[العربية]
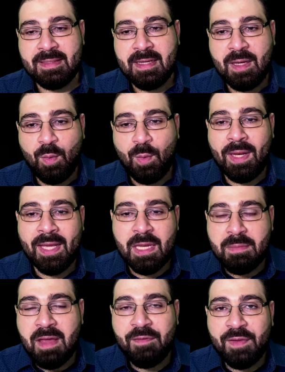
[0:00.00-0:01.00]
ولكن
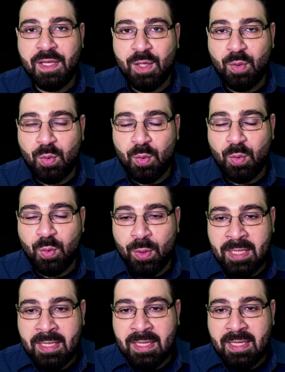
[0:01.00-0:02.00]
ما فيني أقول
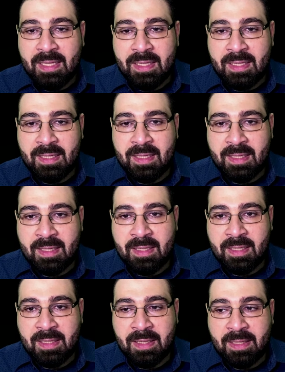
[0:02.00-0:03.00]

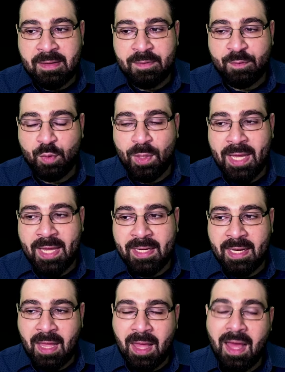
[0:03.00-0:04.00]
آه
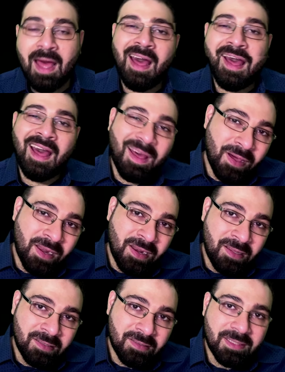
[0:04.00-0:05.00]
فلان أخبر